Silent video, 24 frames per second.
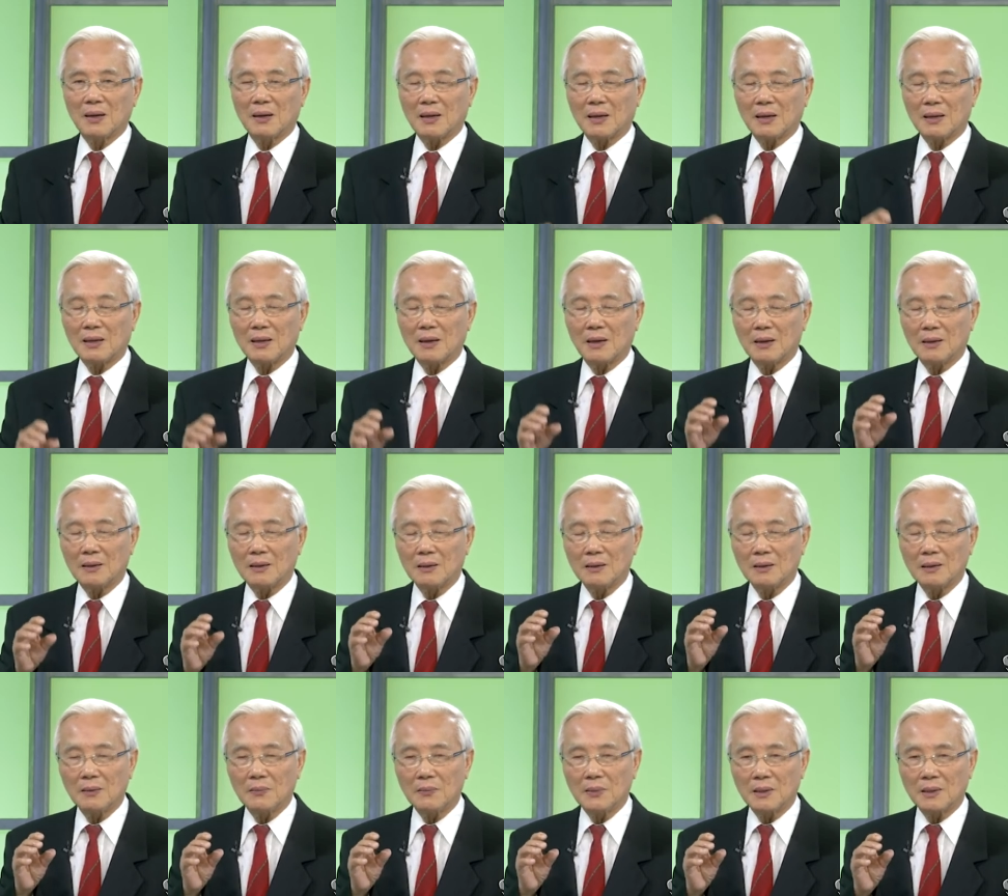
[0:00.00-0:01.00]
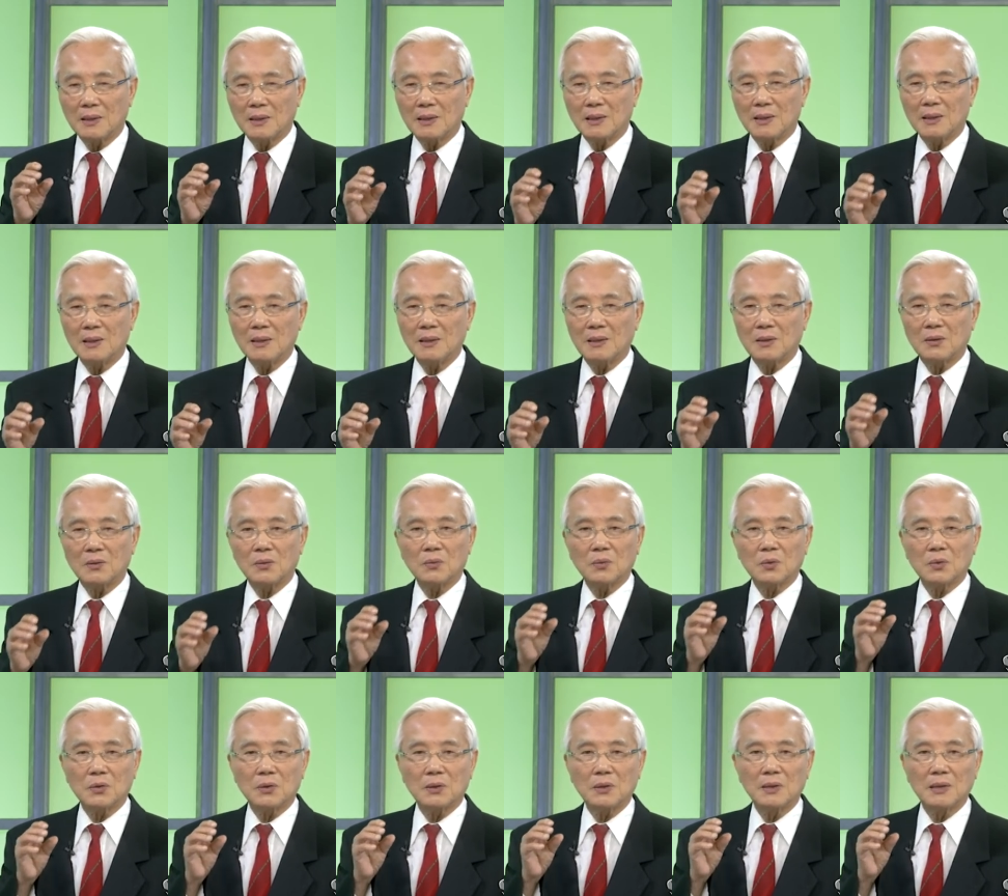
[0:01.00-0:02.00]
thành ra ở những người bị chỉ thì chúng
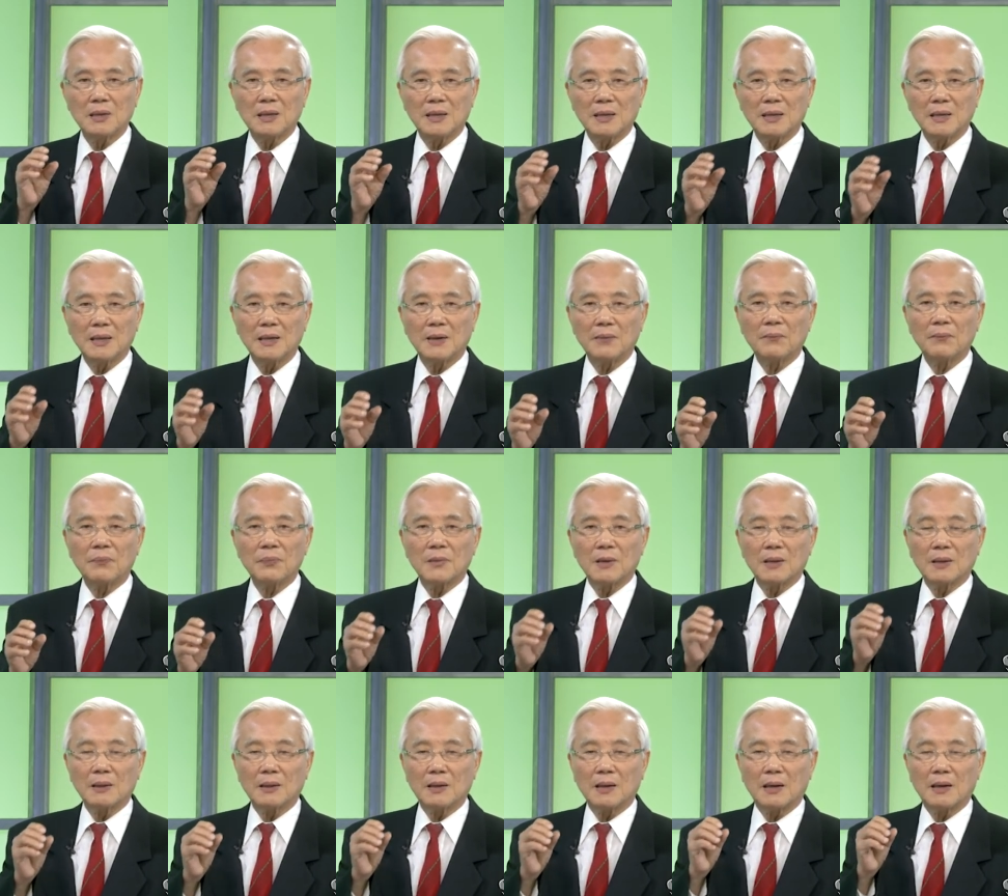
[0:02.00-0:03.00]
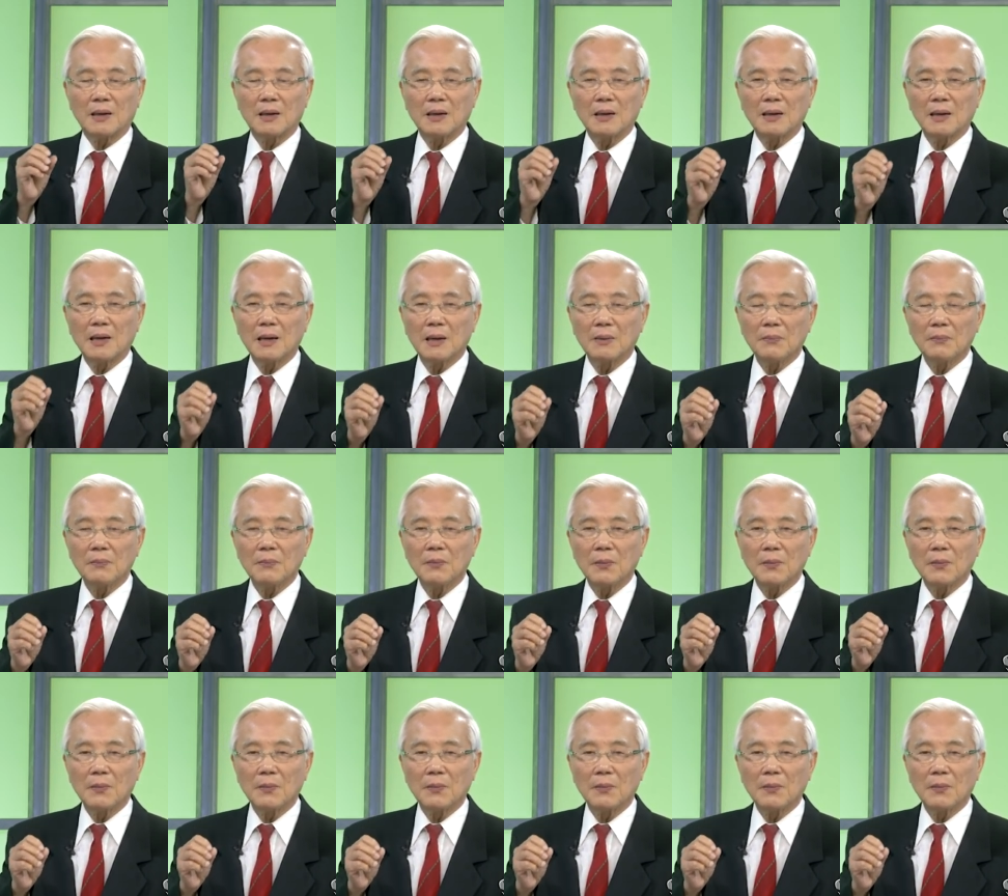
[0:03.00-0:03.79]
tôi xin đề nghị là nên ngâm